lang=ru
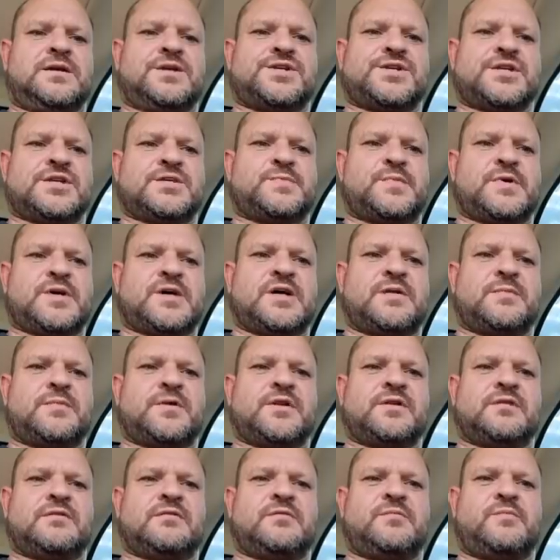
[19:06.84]
Сейчас пока
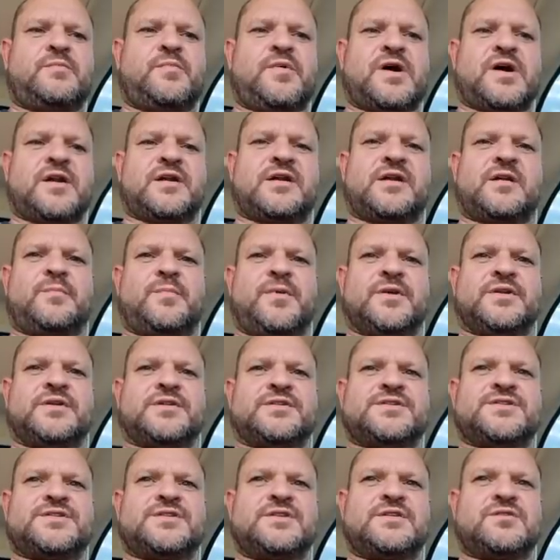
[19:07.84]
мы этого парня
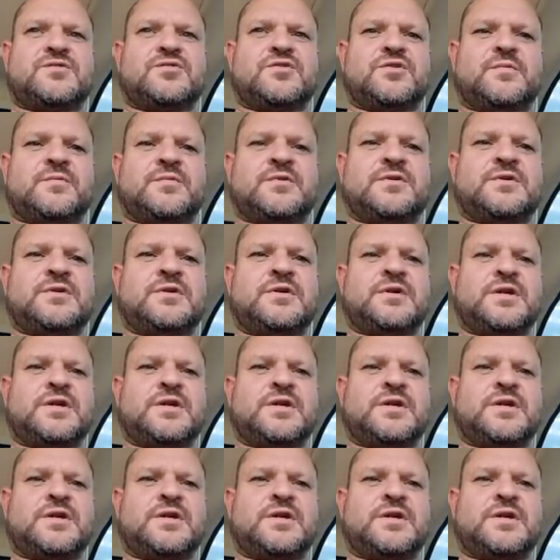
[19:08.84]
потестируем.